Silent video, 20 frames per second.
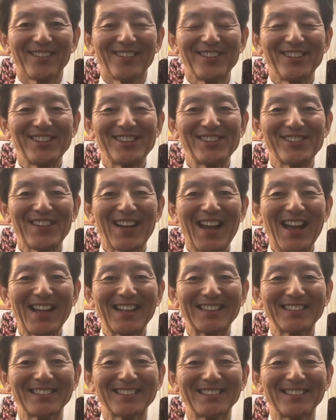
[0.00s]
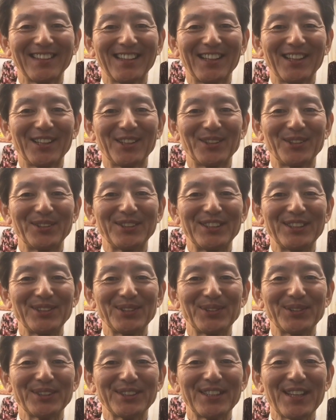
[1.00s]
こんにちは。婦
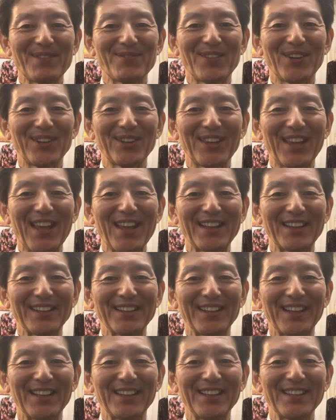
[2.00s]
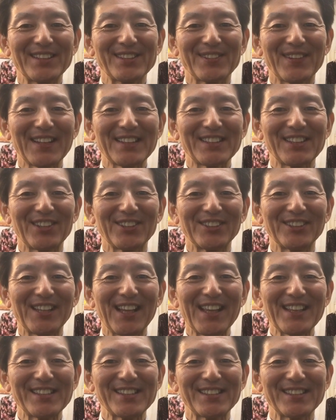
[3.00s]
人服専門店
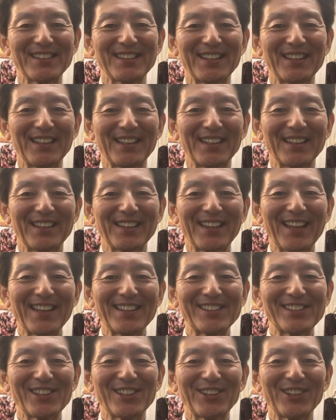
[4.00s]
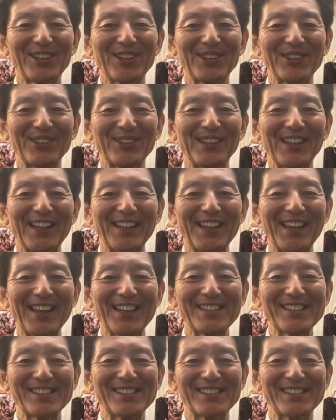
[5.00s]
レディースファッショングレース店長の古谷
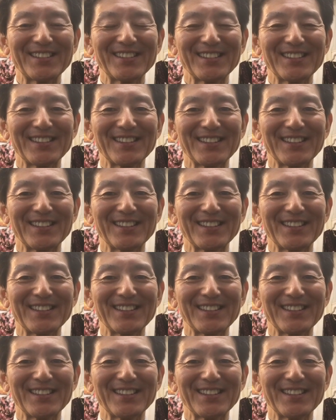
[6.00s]
です。